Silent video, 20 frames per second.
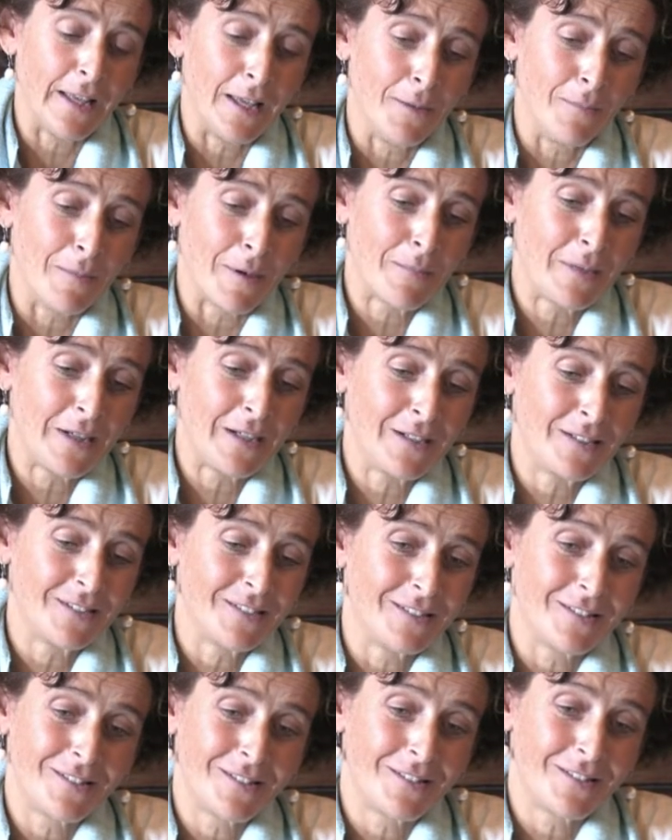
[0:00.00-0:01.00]
tema, ma
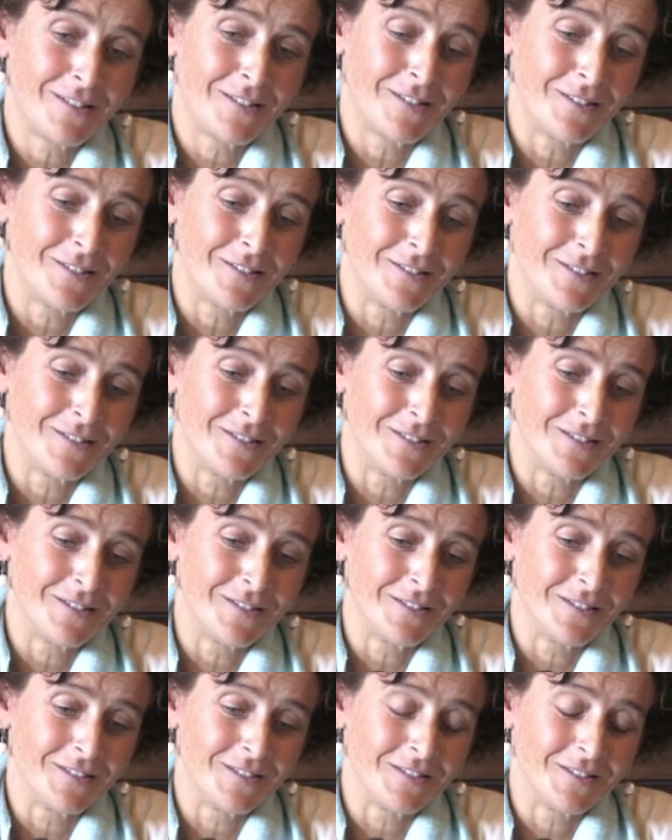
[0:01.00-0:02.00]
eh,
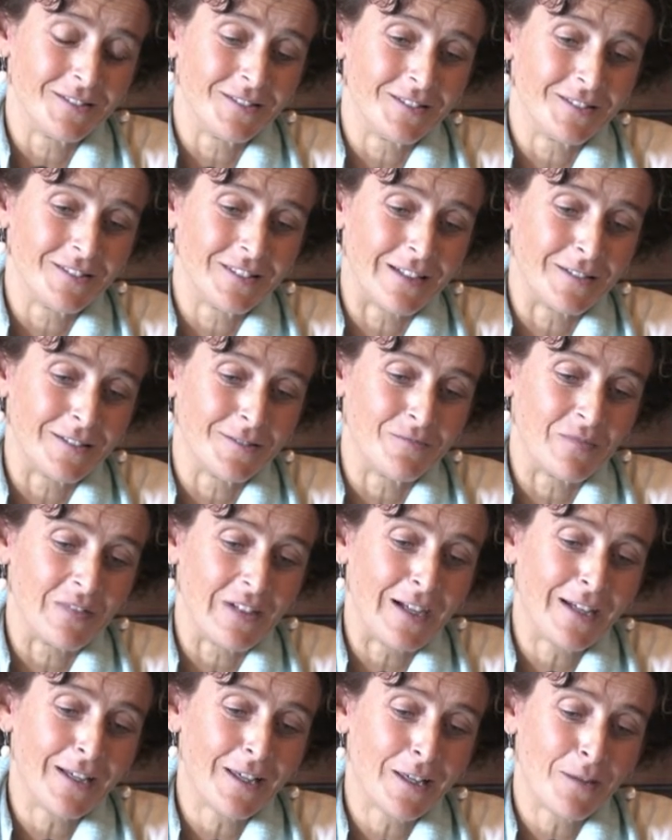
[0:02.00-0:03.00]

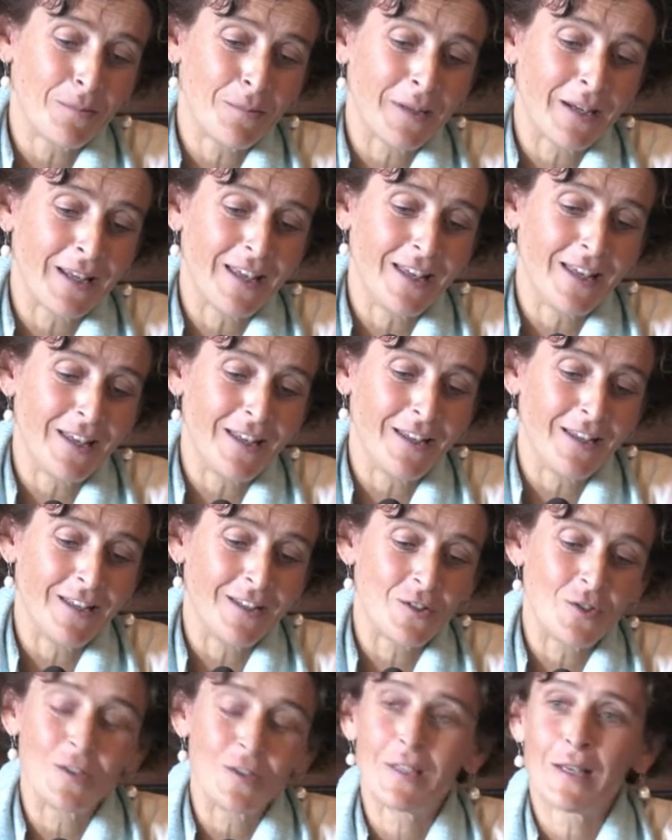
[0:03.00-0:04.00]
anche
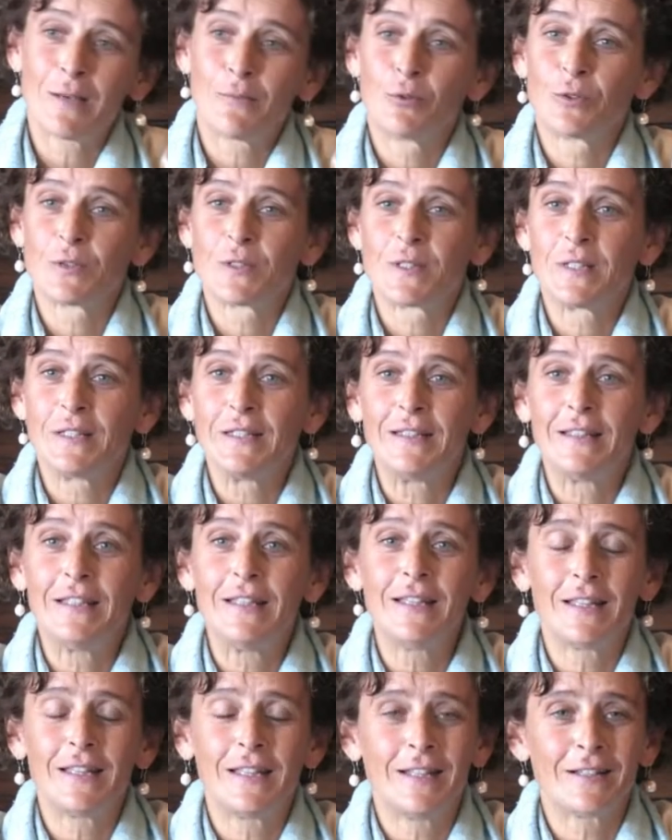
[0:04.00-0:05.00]
perché ci siamo
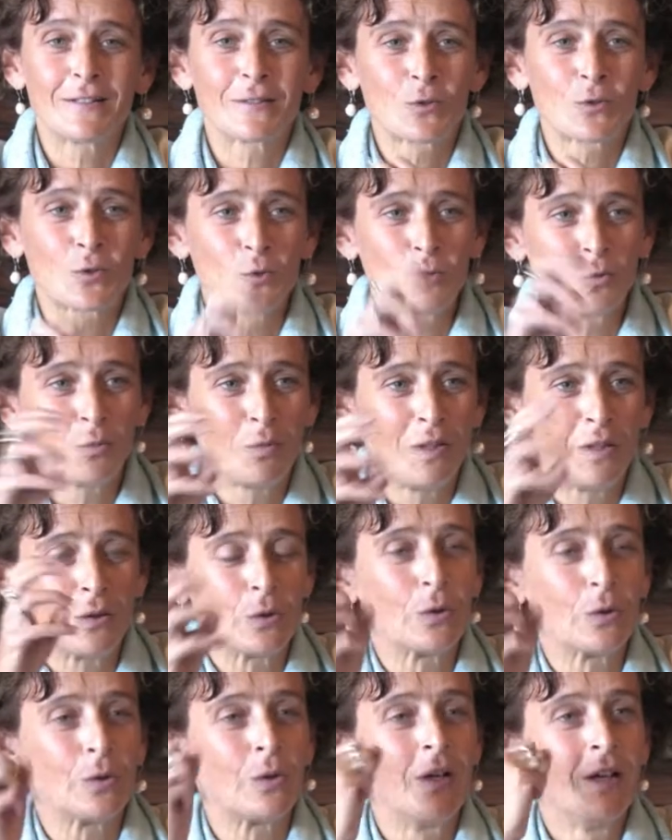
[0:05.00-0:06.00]
sentiti da
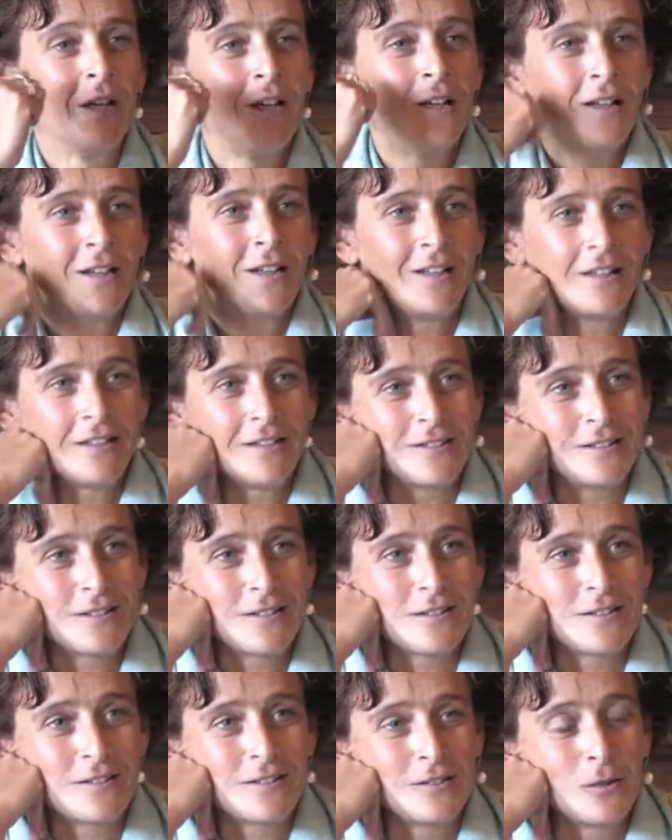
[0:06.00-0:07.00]
subito
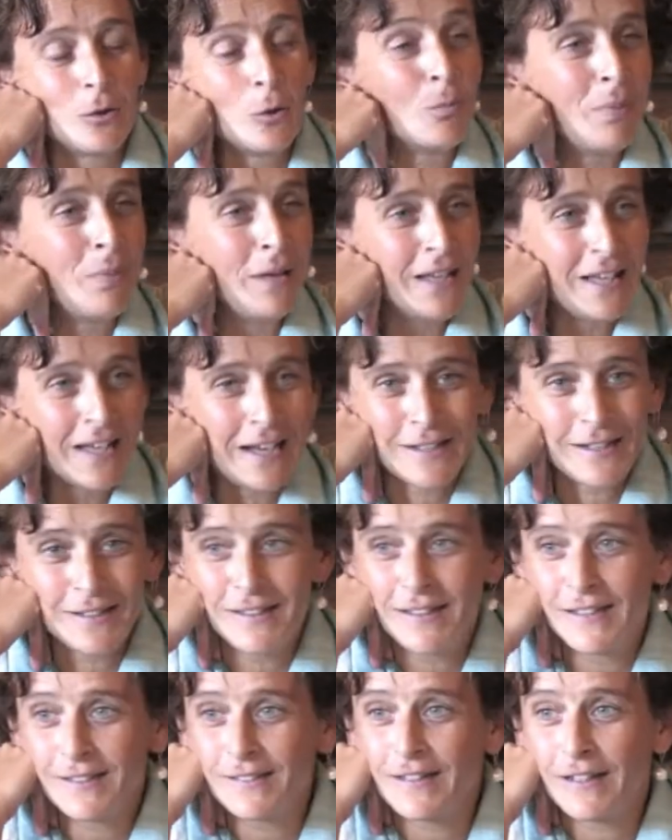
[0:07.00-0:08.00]
eh,
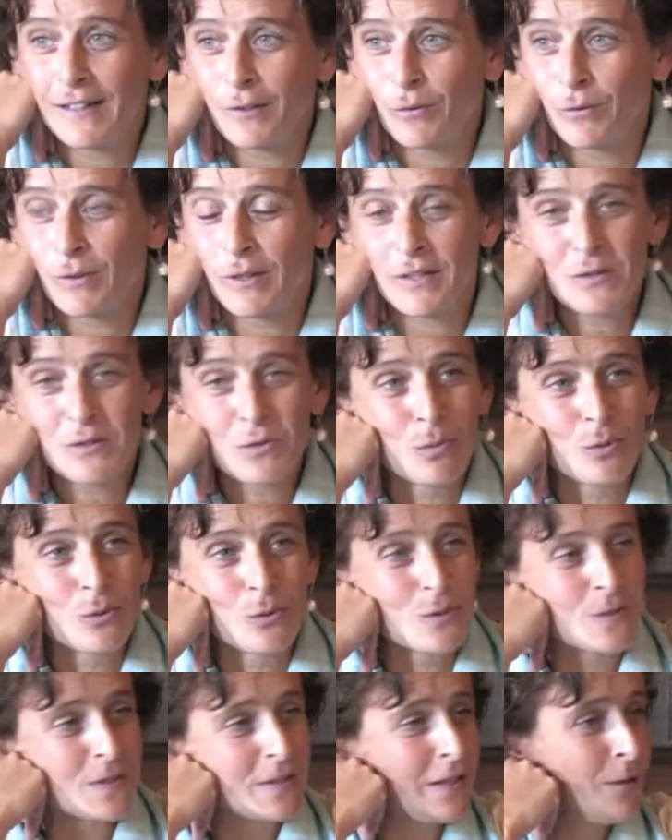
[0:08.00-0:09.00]
obbligati a dare una
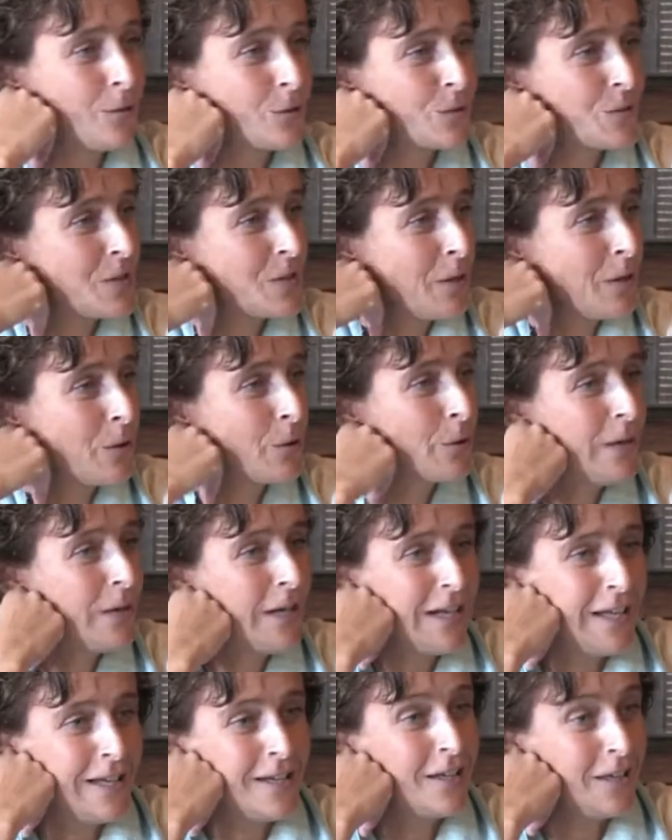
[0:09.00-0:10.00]
risposta ai nostri
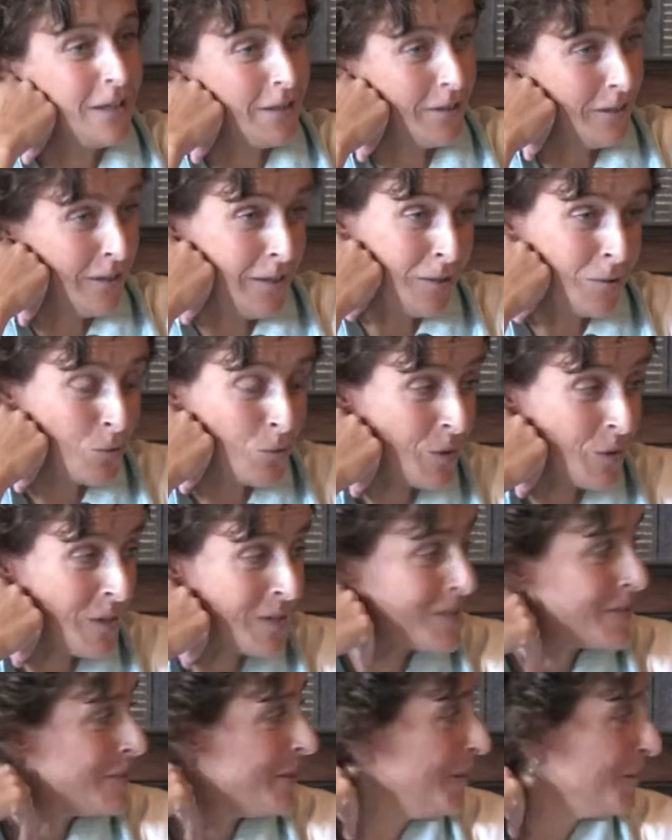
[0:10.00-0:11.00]
colleghi
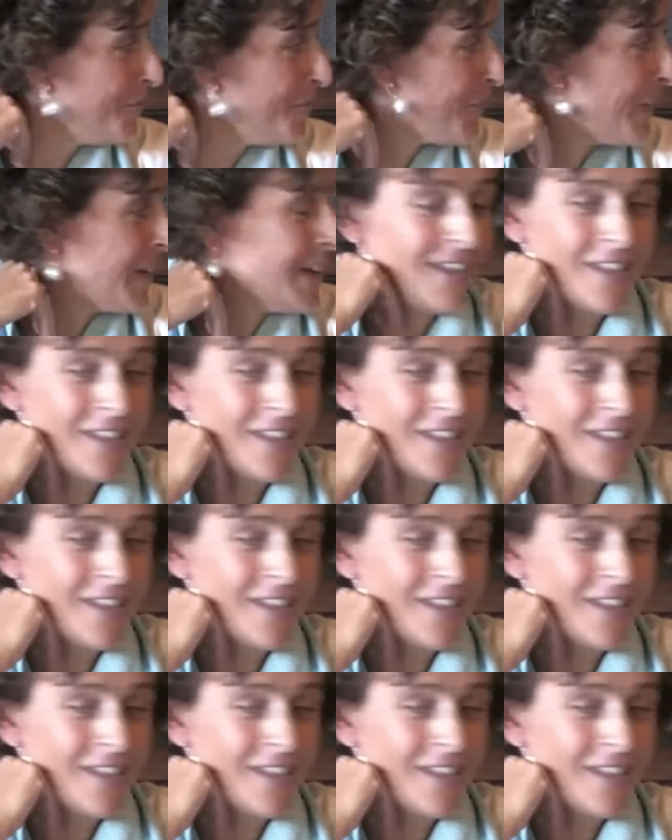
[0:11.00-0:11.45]
linguisti